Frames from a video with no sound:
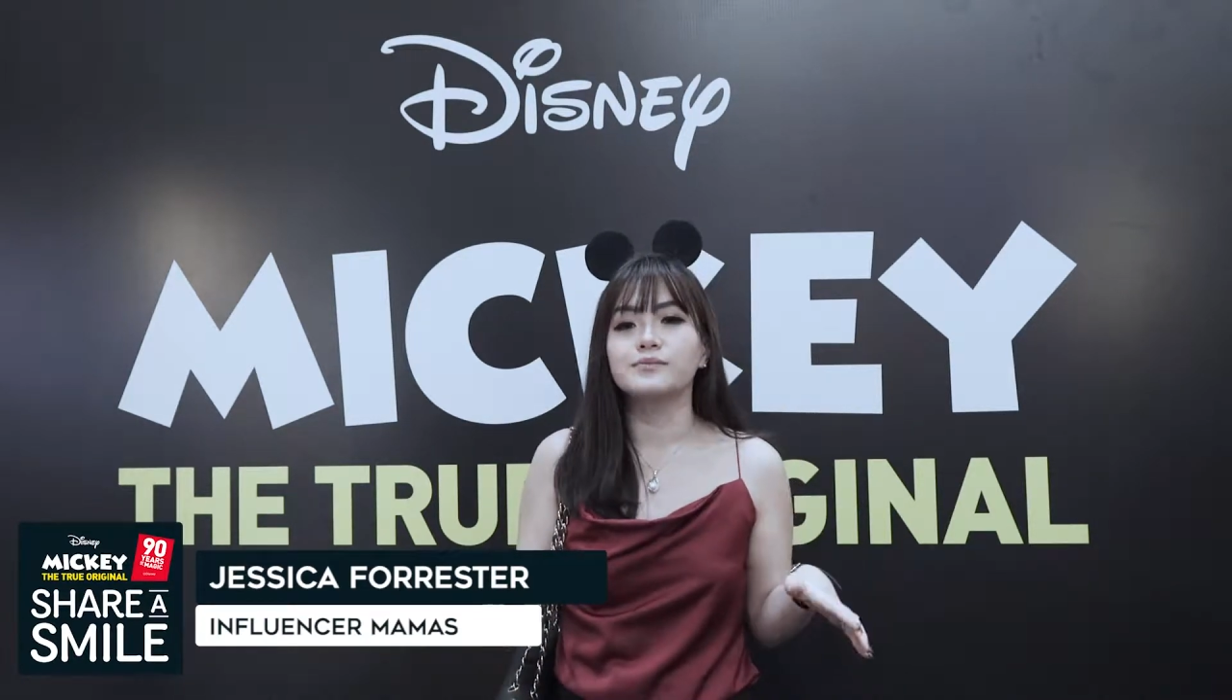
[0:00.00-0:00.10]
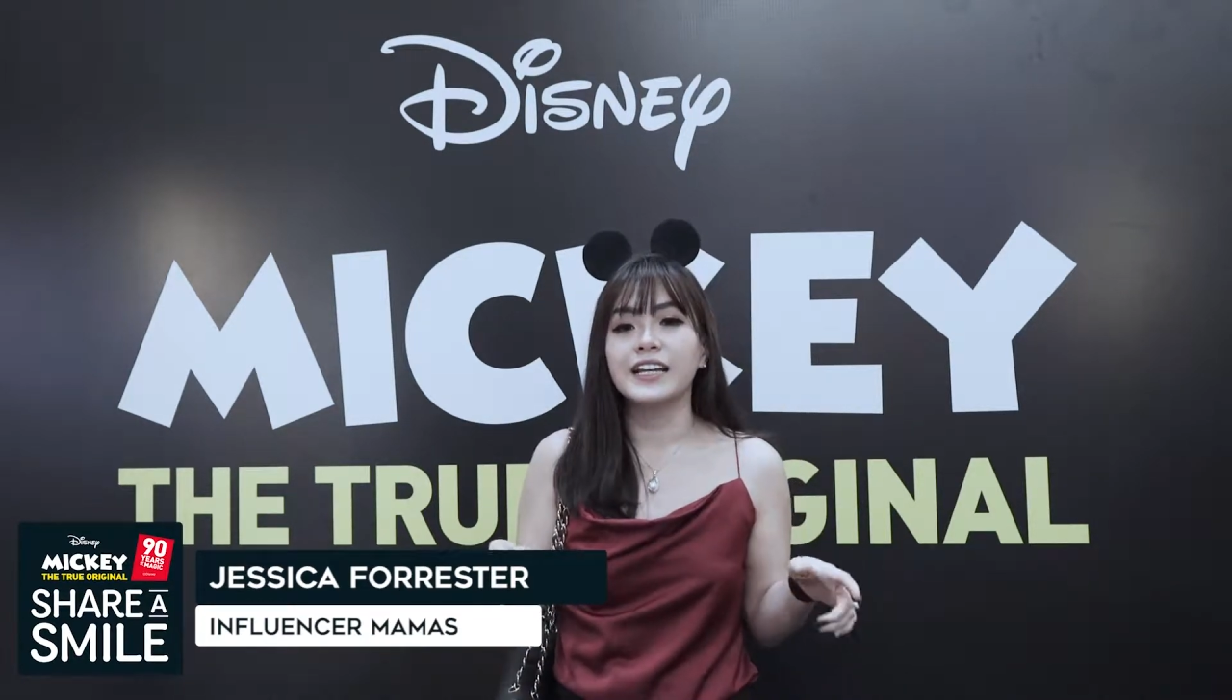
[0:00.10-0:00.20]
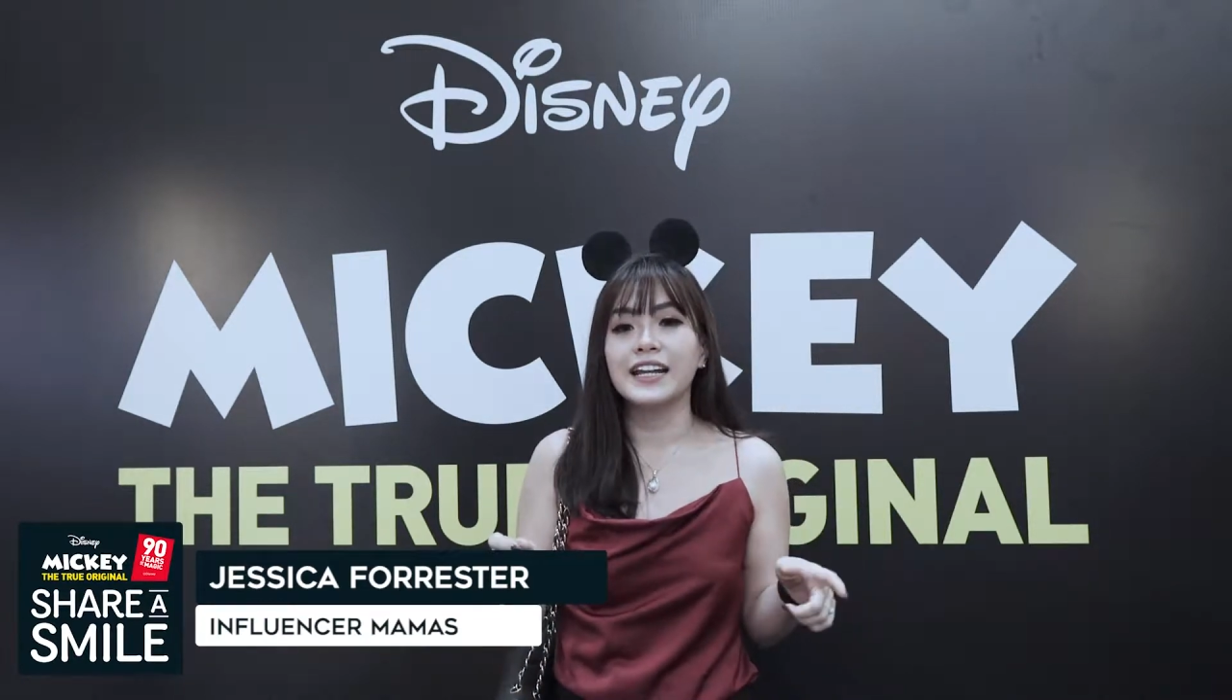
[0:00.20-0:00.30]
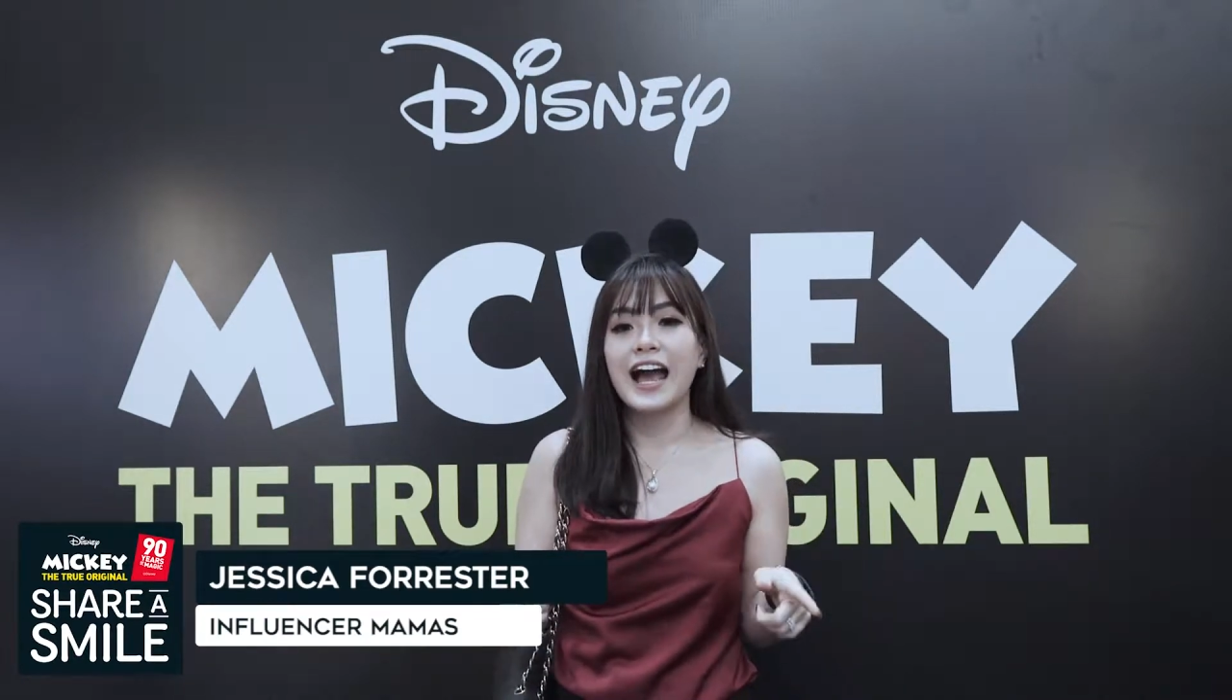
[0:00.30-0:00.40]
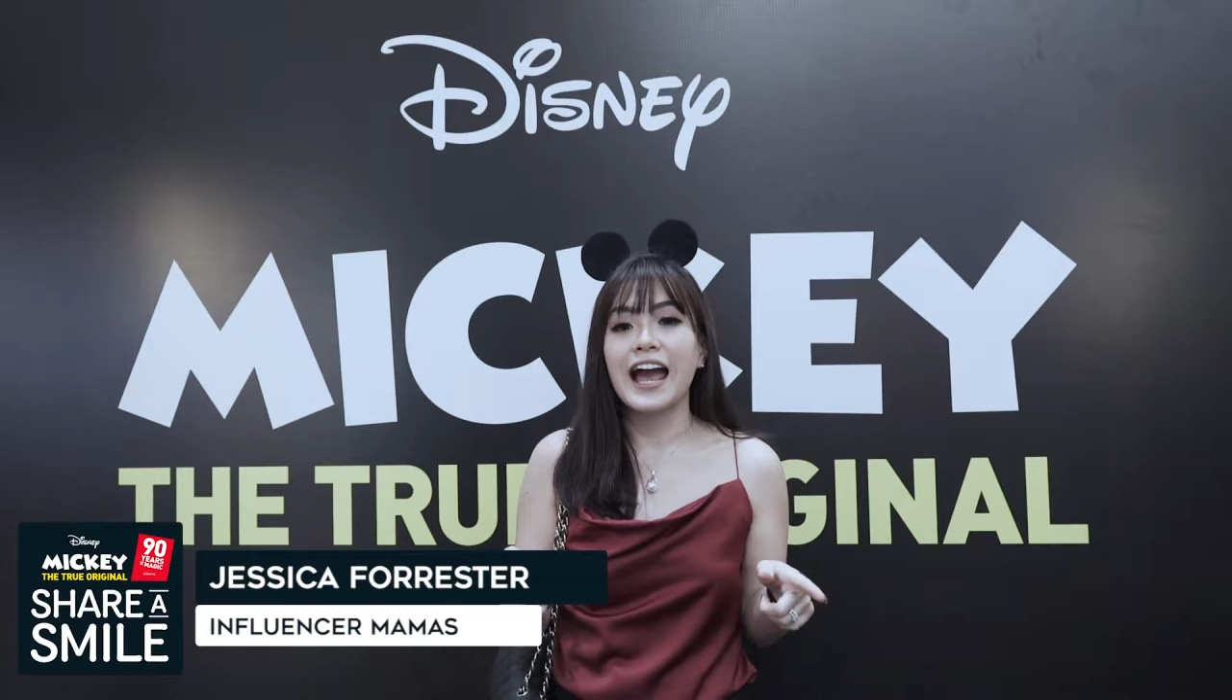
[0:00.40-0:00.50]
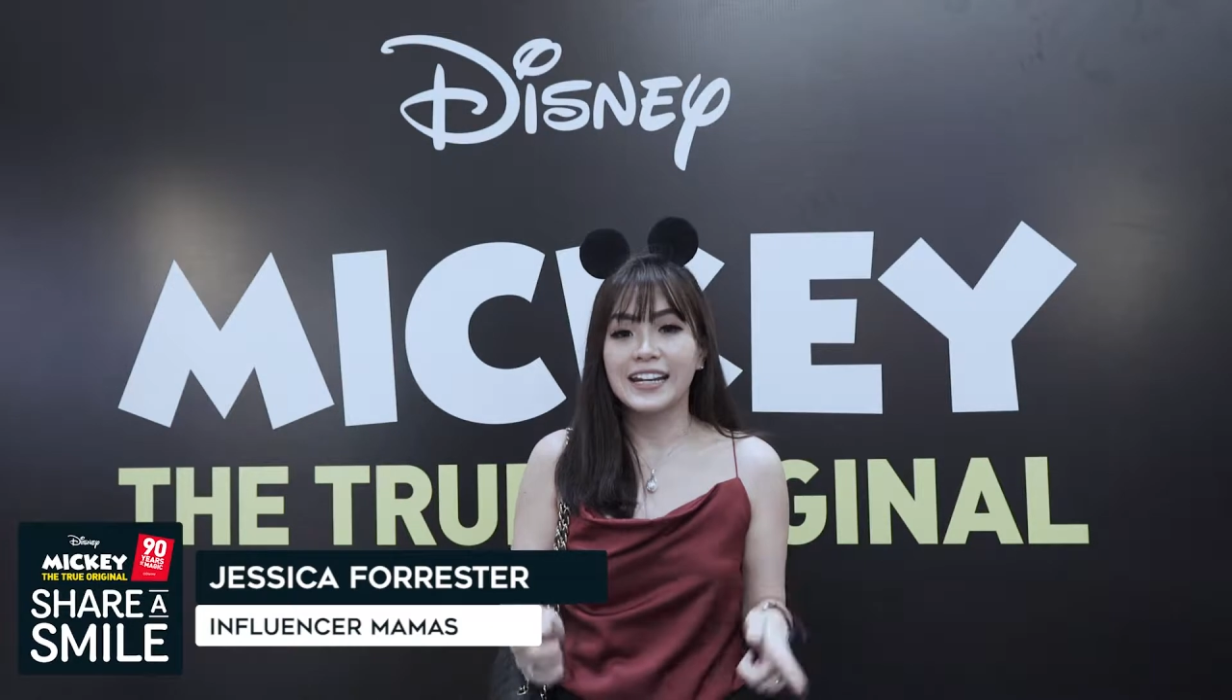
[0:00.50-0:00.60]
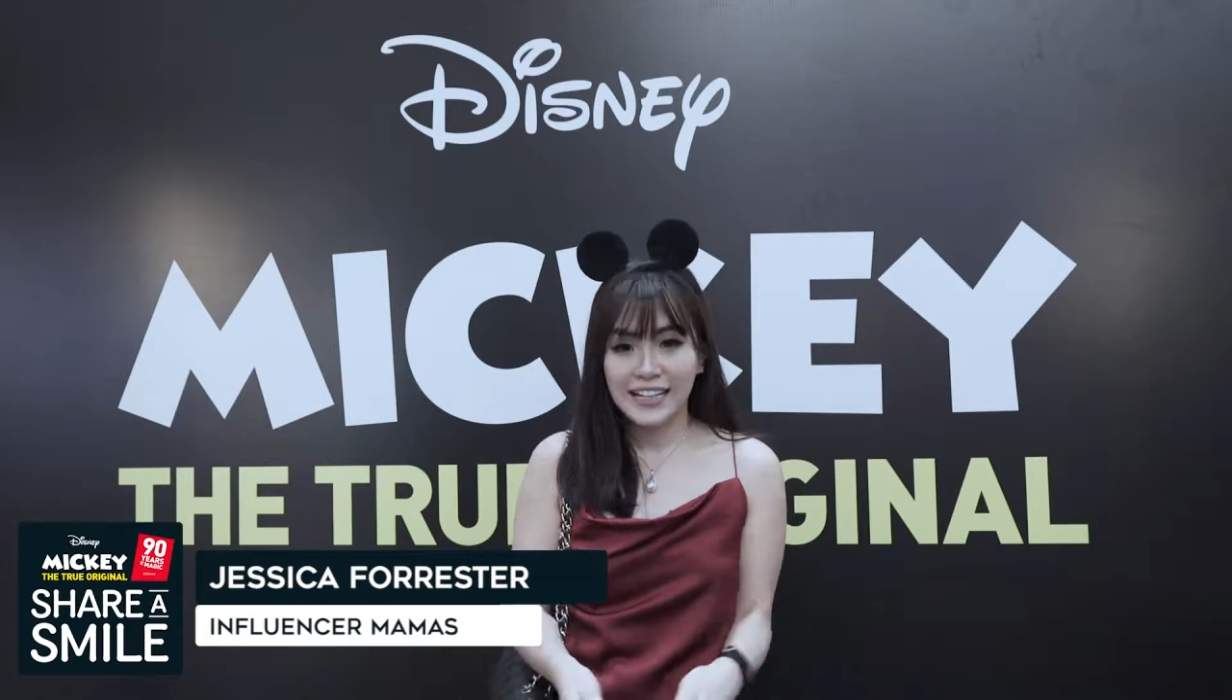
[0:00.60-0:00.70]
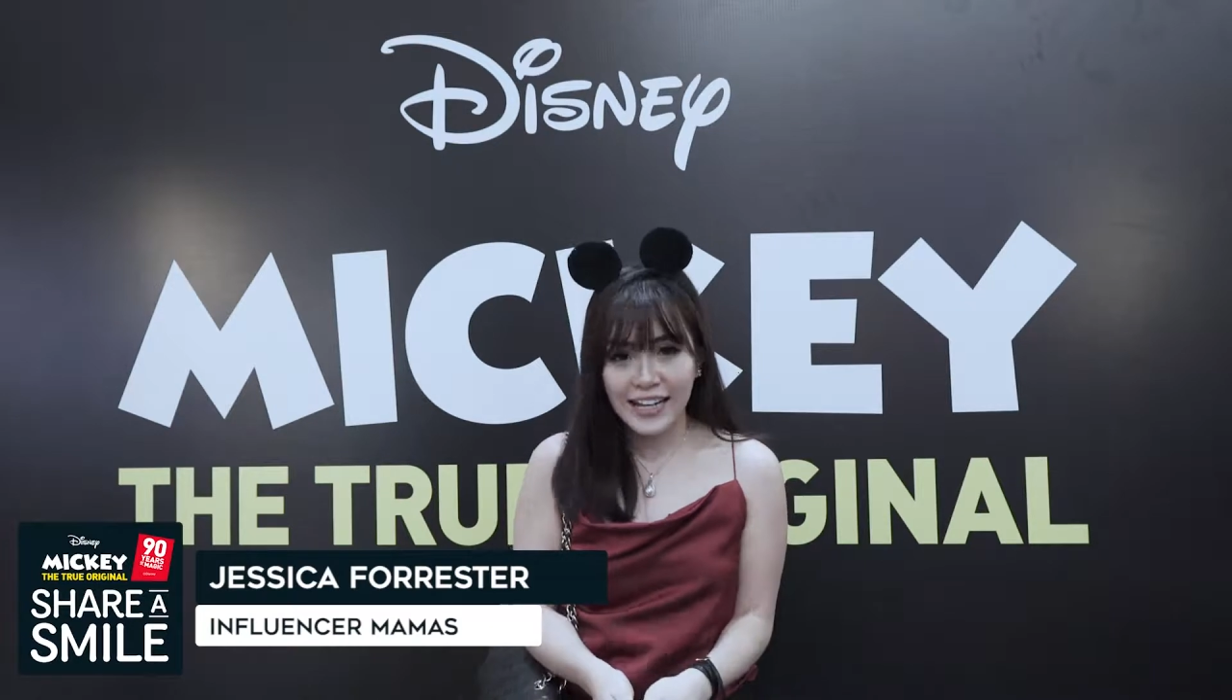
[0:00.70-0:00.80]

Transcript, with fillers: jadi ID.